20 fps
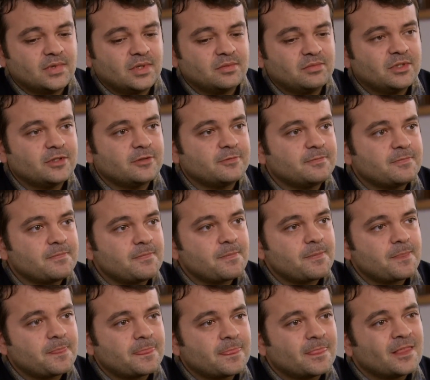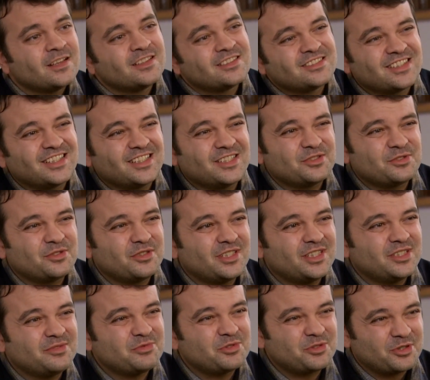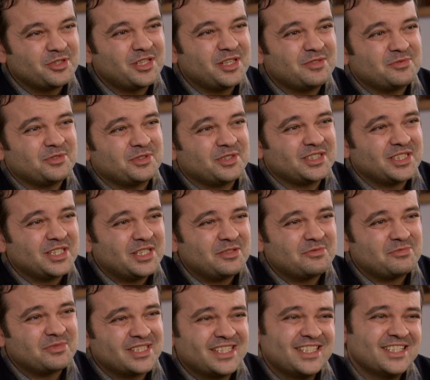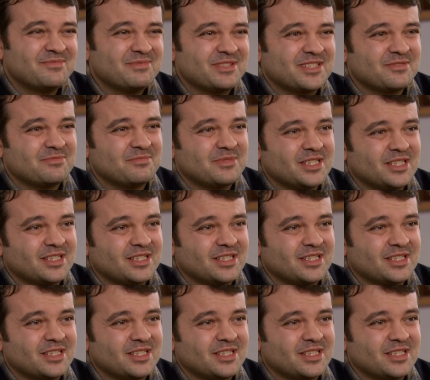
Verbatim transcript: Ama sana söylediğimi söyleme ona tamam mı? Kızmasın